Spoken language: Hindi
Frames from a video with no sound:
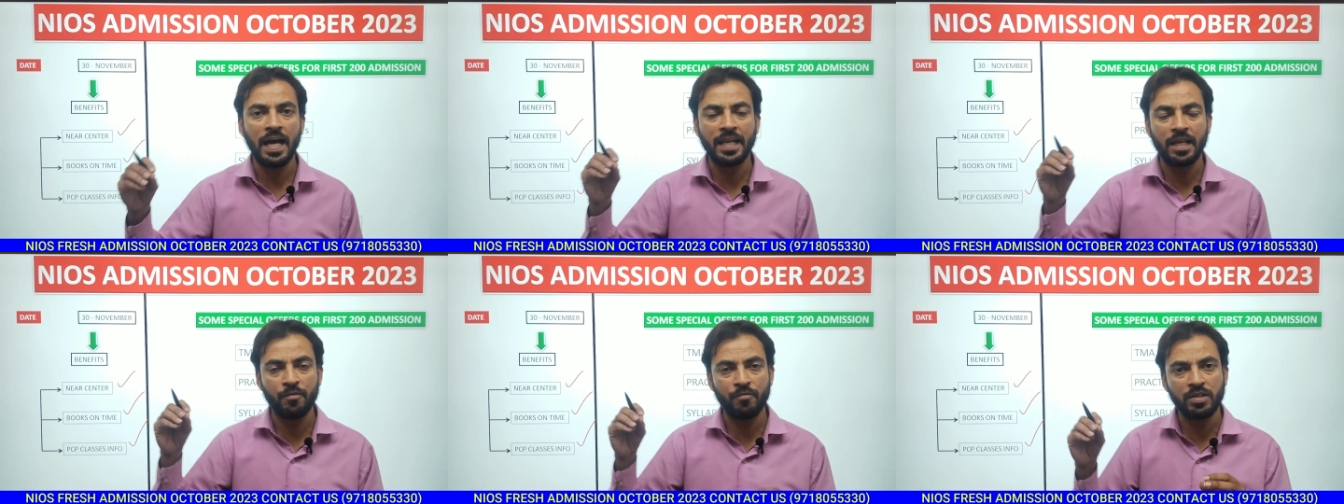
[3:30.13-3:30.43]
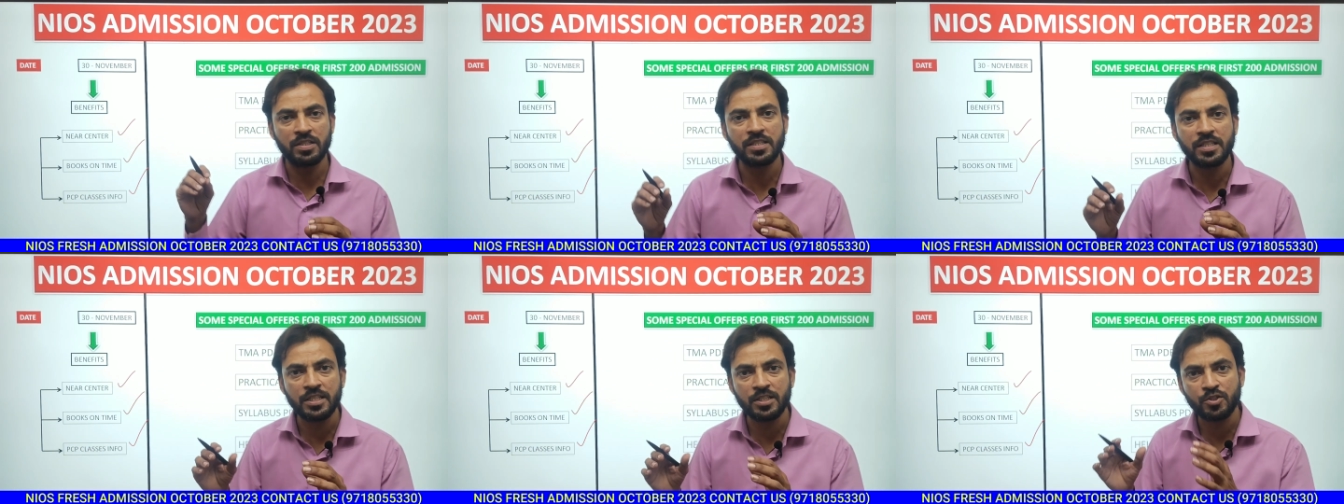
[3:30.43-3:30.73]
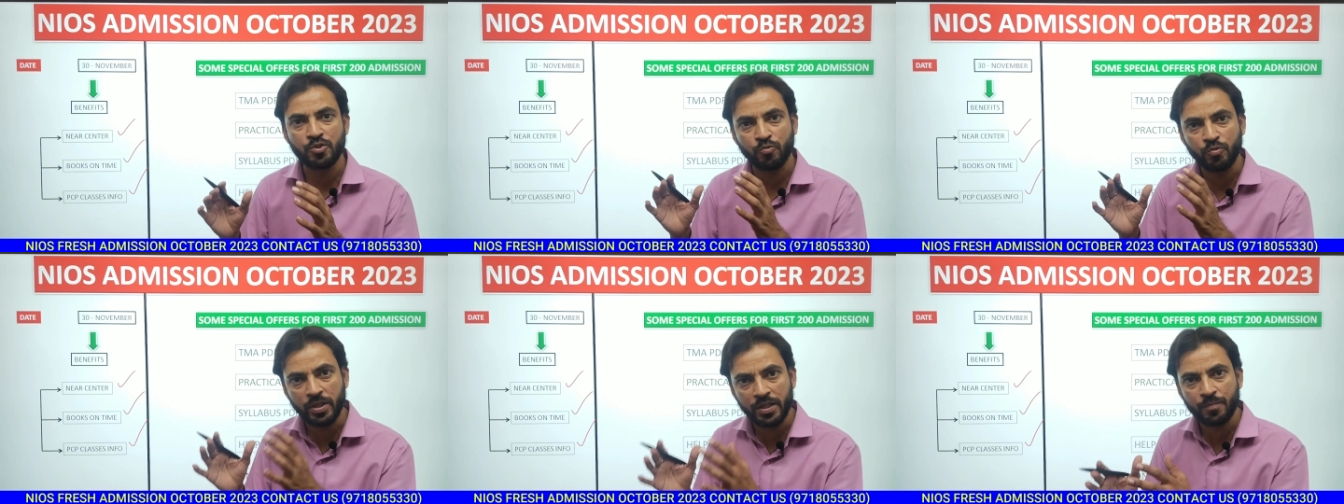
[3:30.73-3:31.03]
एनआईएस की
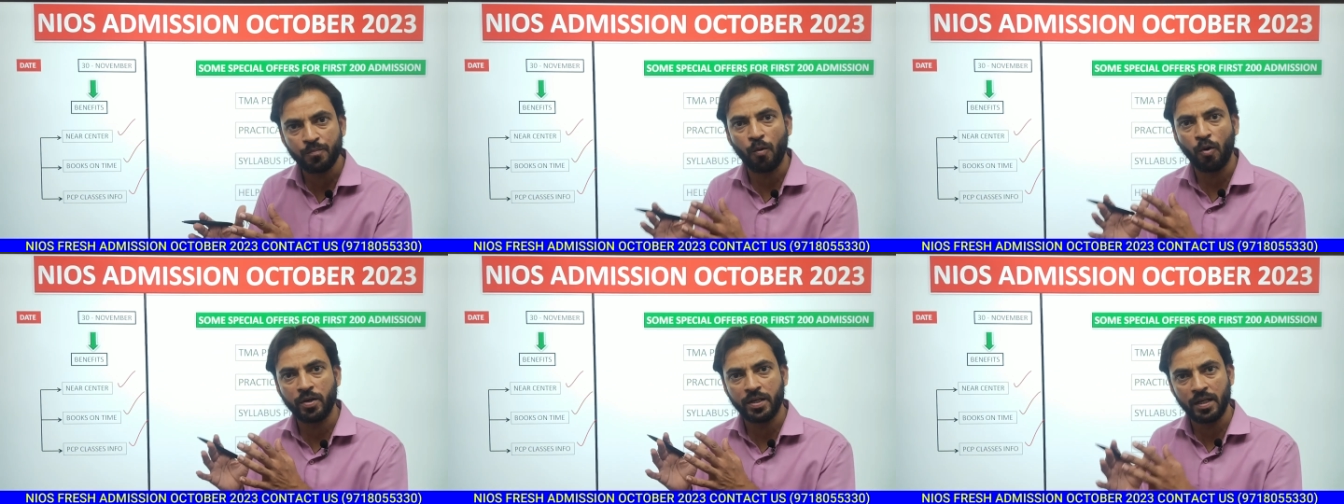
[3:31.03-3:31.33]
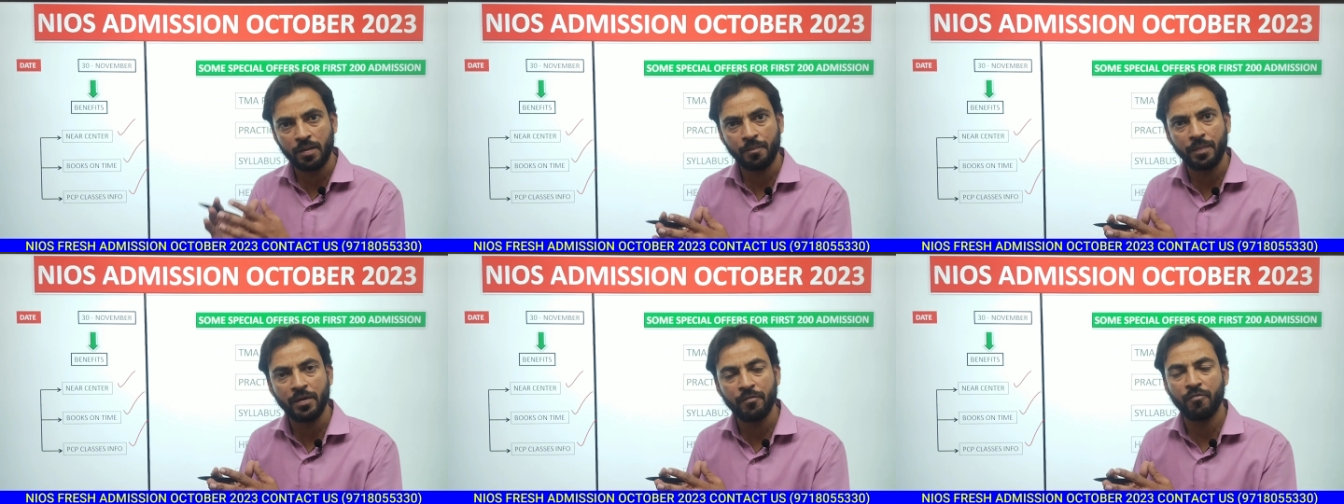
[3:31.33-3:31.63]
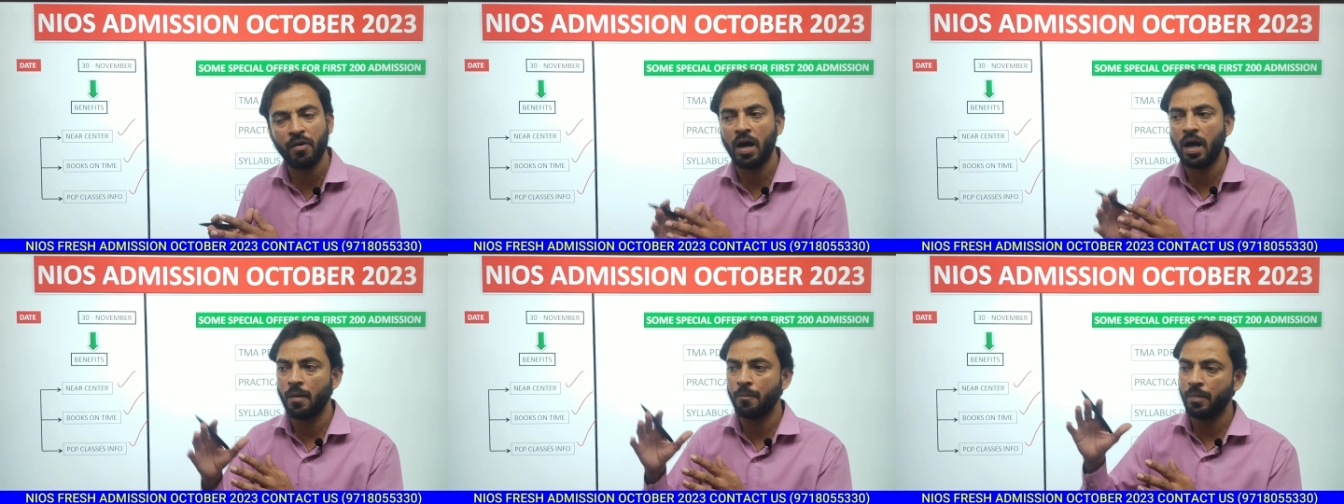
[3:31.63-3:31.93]
स्टूडेंट पोर्टल पे
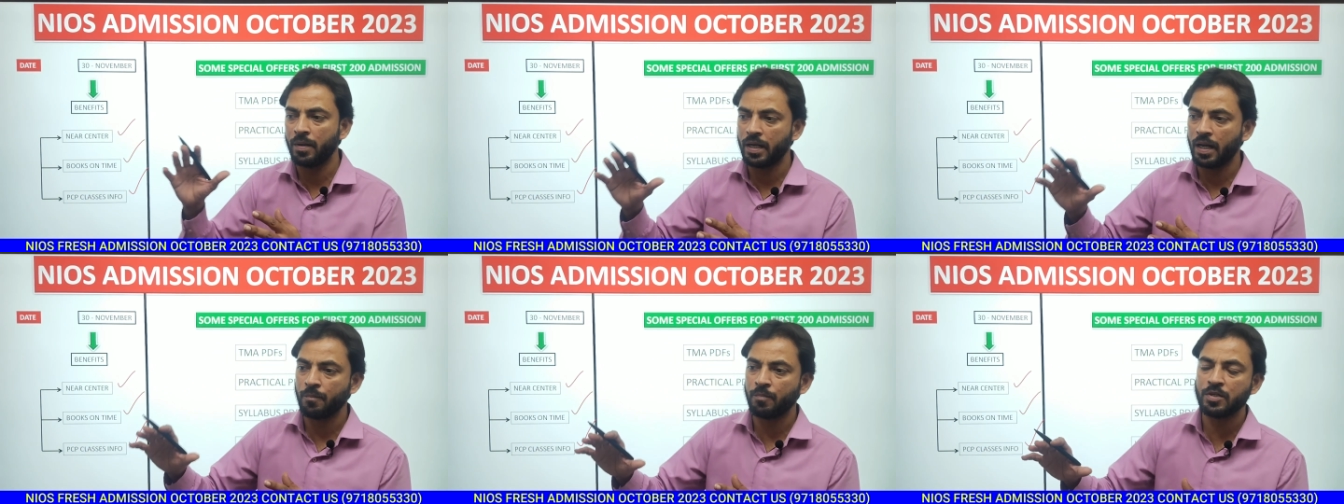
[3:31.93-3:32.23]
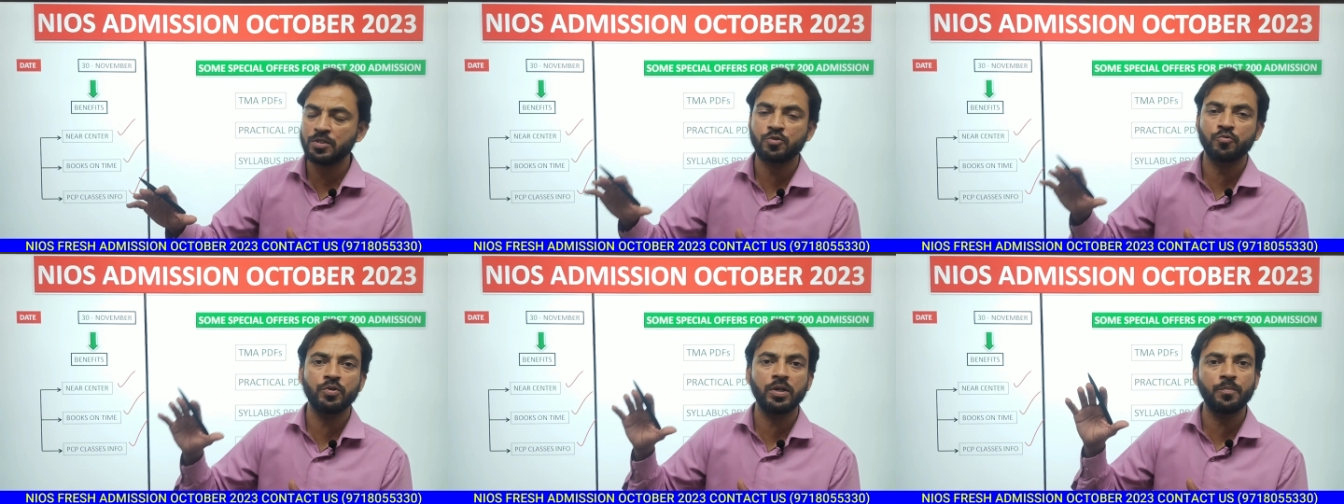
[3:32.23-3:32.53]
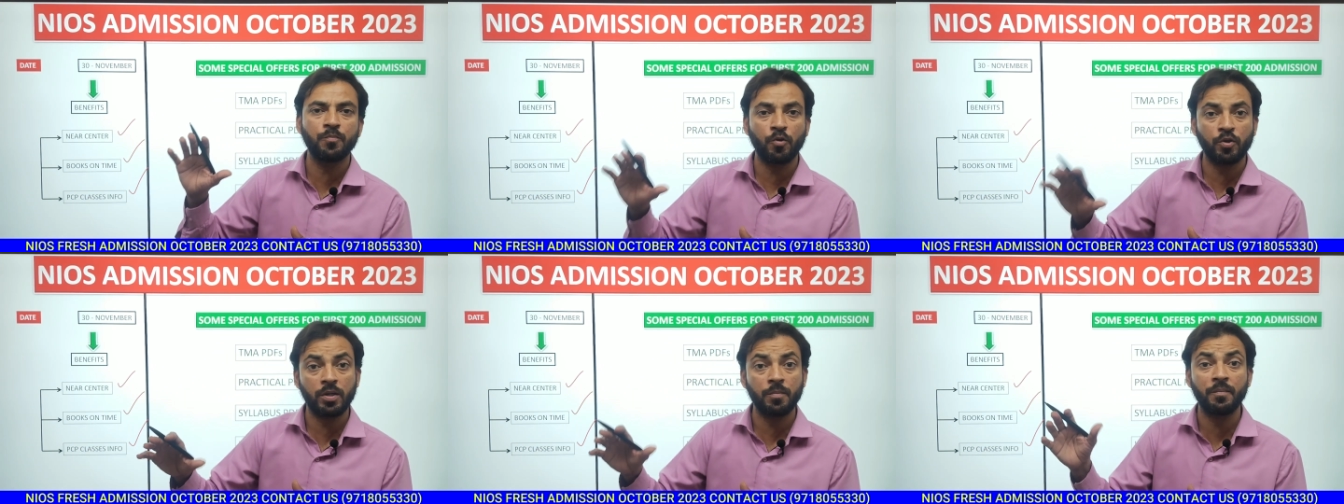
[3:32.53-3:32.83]
वहां पर आपका
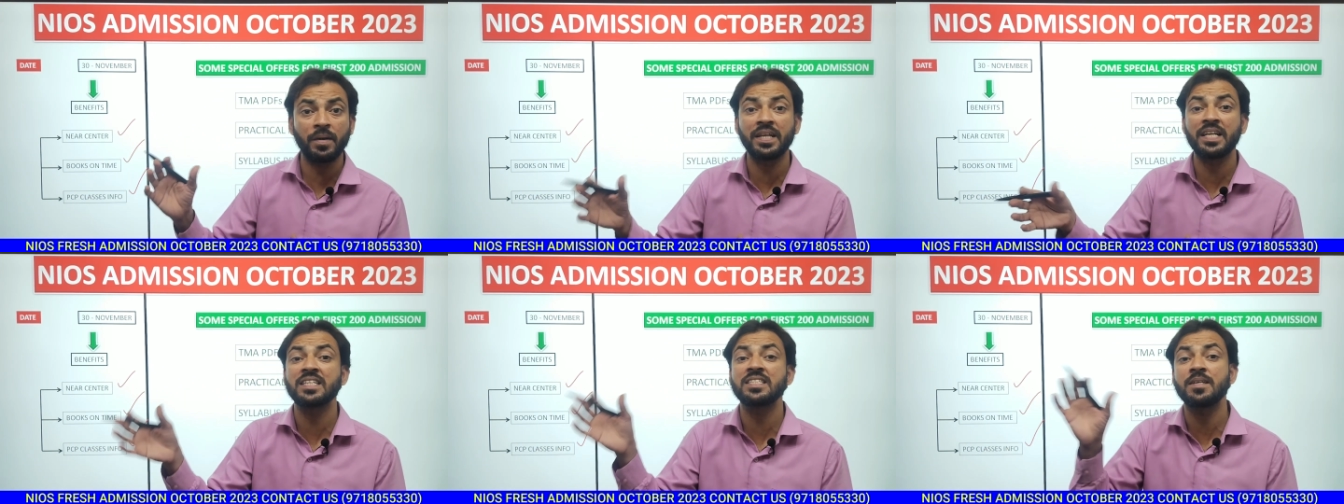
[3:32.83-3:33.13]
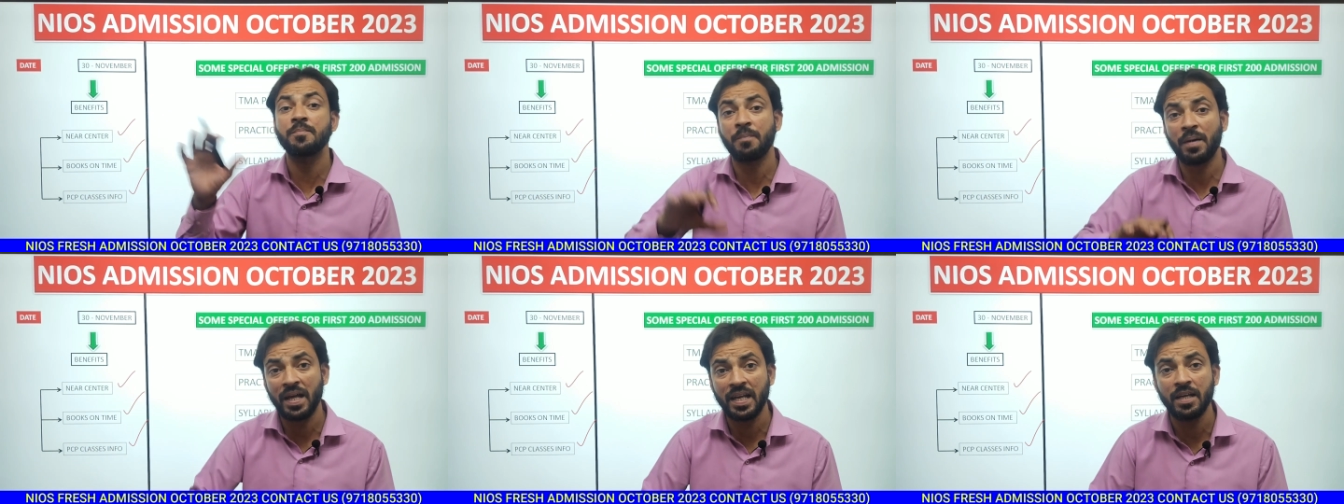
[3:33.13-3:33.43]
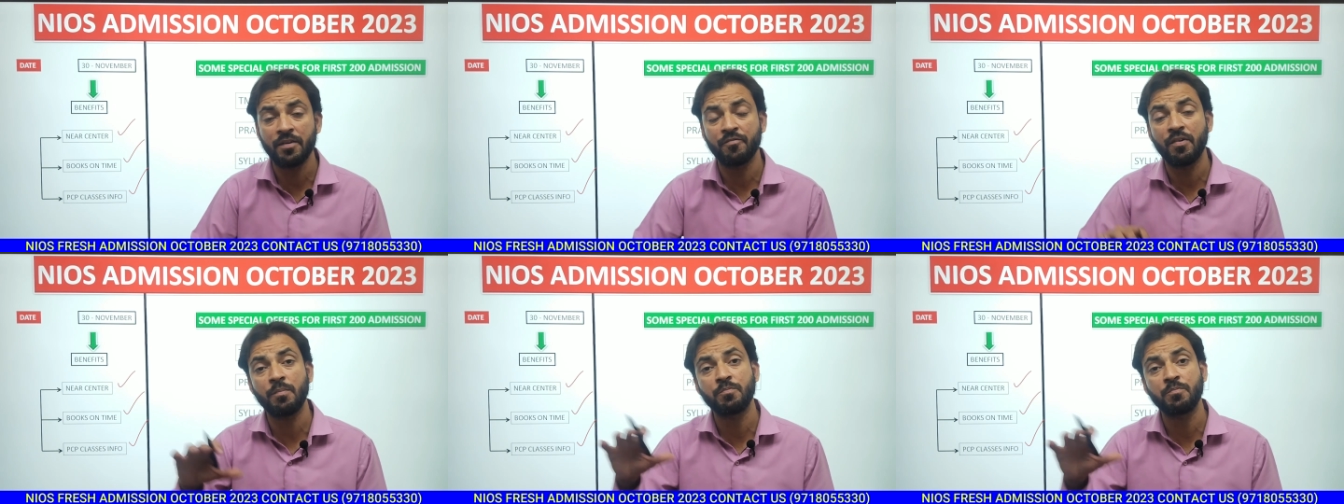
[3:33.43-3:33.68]
स्टूडेंट पोर्टल बनने से पहले